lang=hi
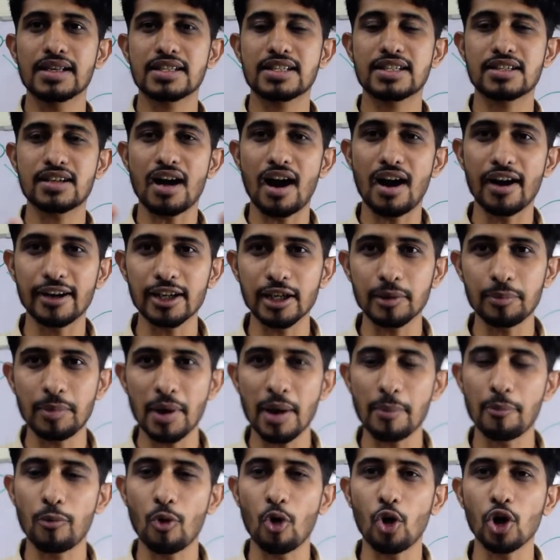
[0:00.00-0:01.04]
स्टार्टअप
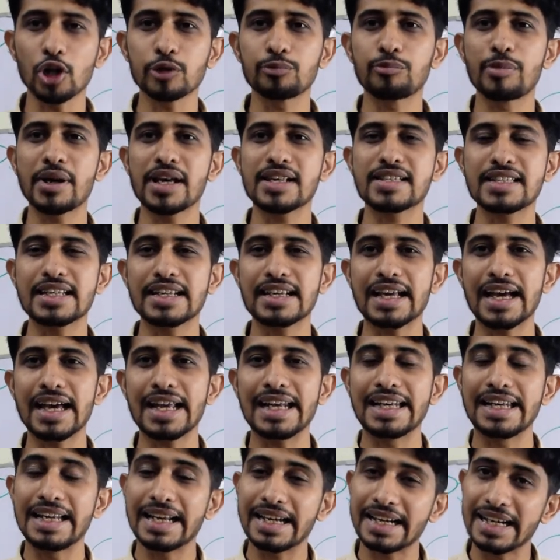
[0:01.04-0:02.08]
है बहुत बेसिक है
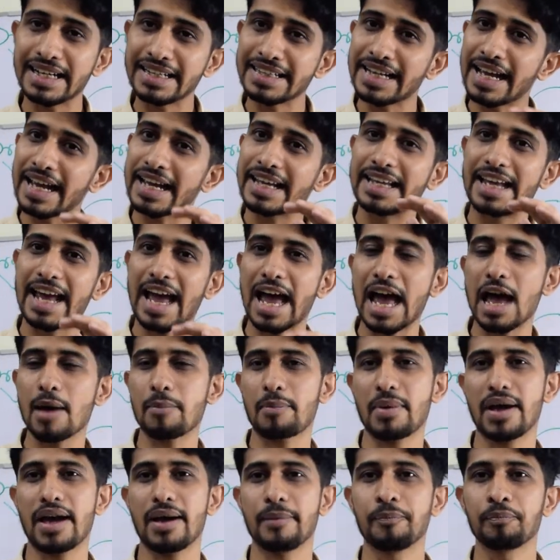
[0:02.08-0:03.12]
लेकिन ये
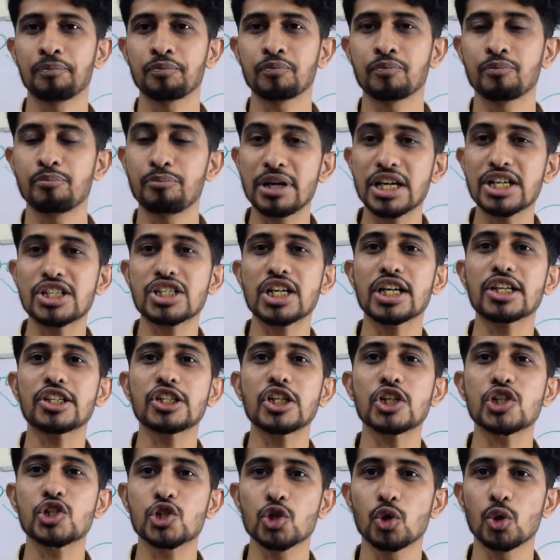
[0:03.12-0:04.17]
गैप है बेशक
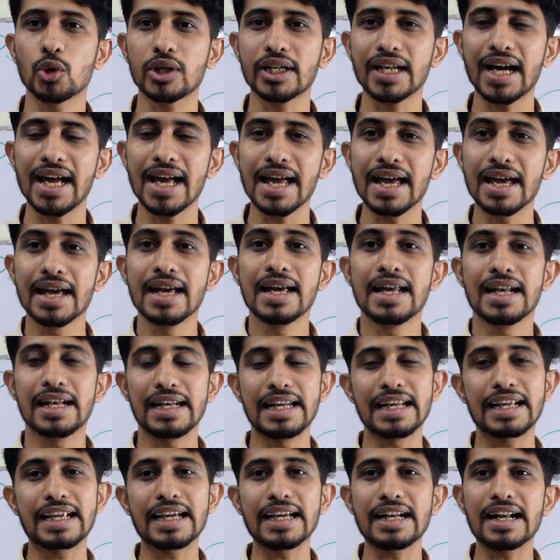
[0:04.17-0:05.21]
ये छोटा है
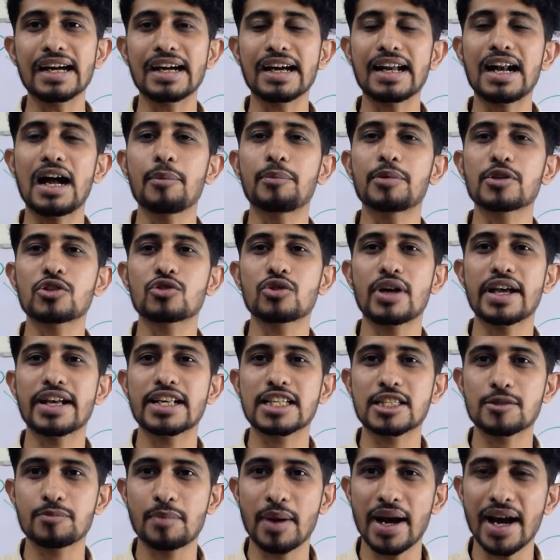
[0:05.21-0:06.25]
लेकिन अगर आप इसको
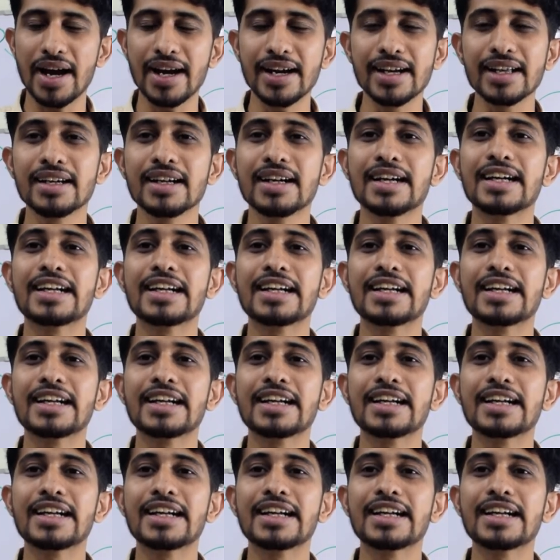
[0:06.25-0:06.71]
एक्सपेंड